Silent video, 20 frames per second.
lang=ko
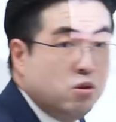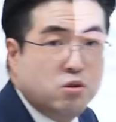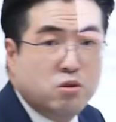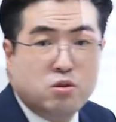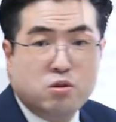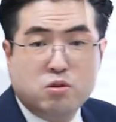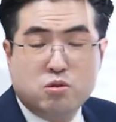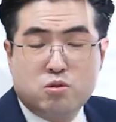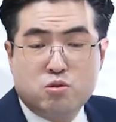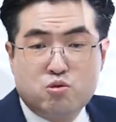
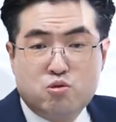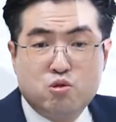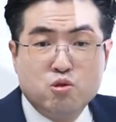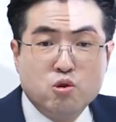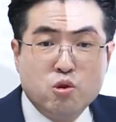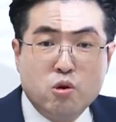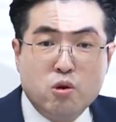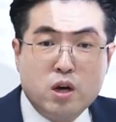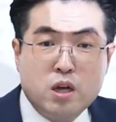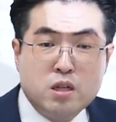그
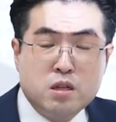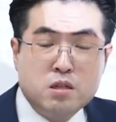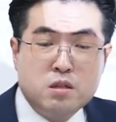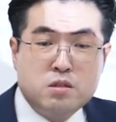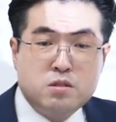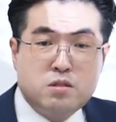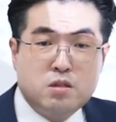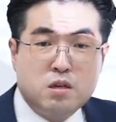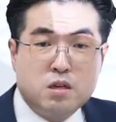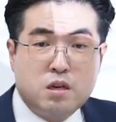
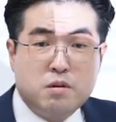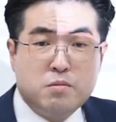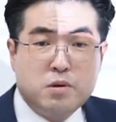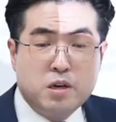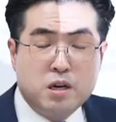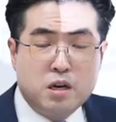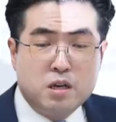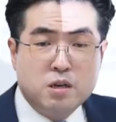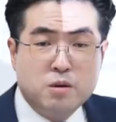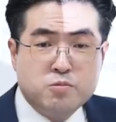중요한 저기
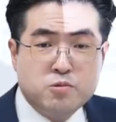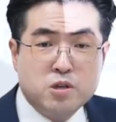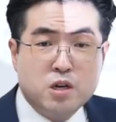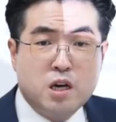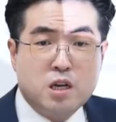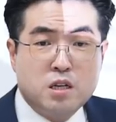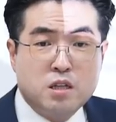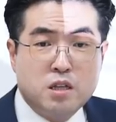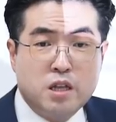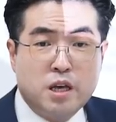뭐야
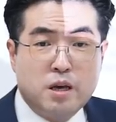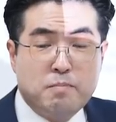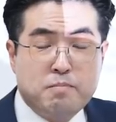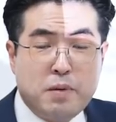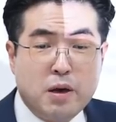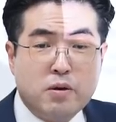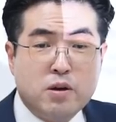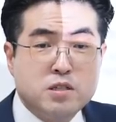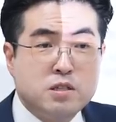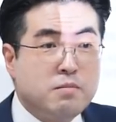협정하는데
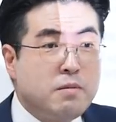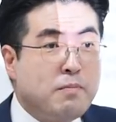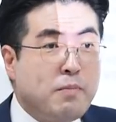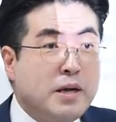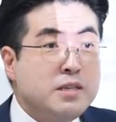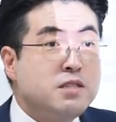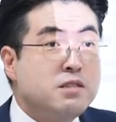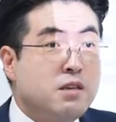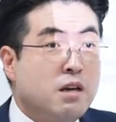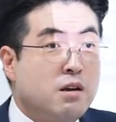백화점에
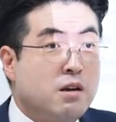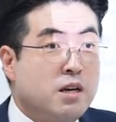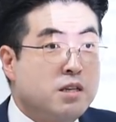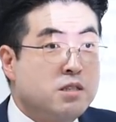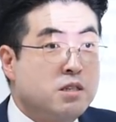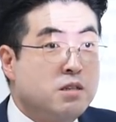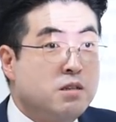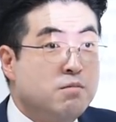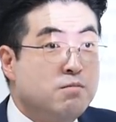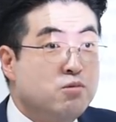바지 사러
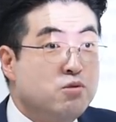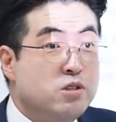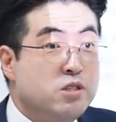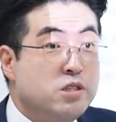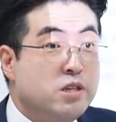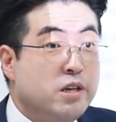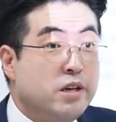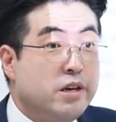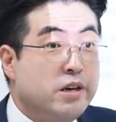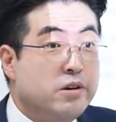가셨던
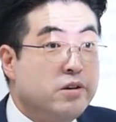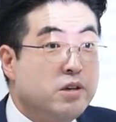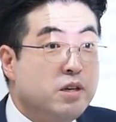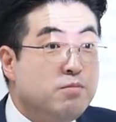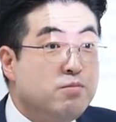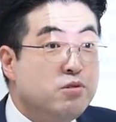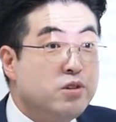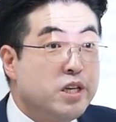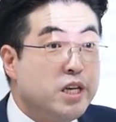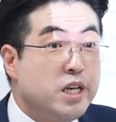분이잖아요. 네.
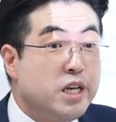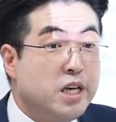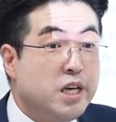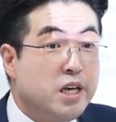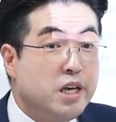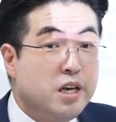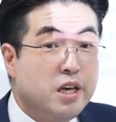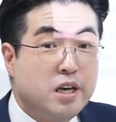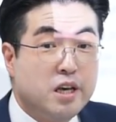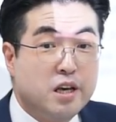이분이.
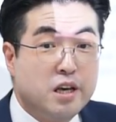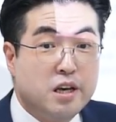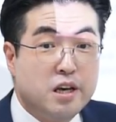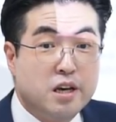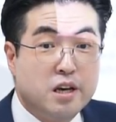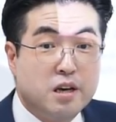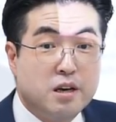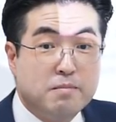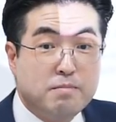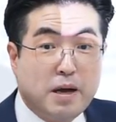
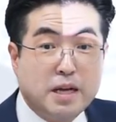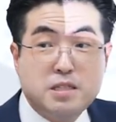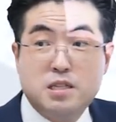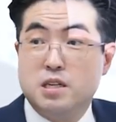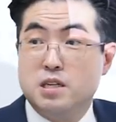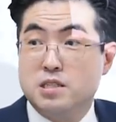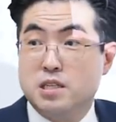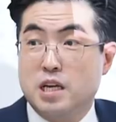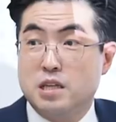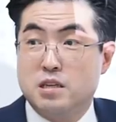
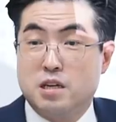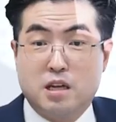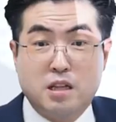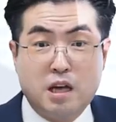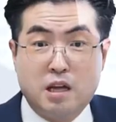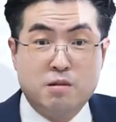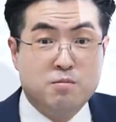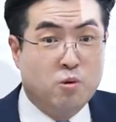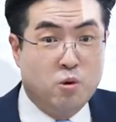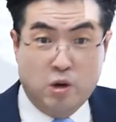바지를 사느라
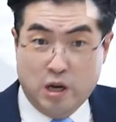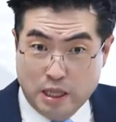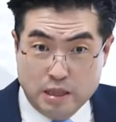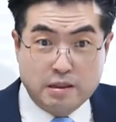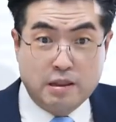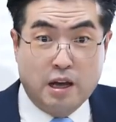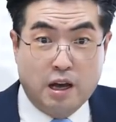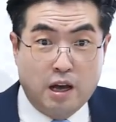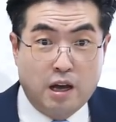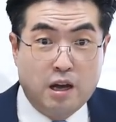나는
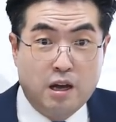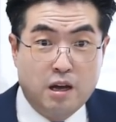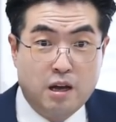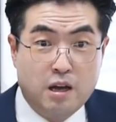몰랐다.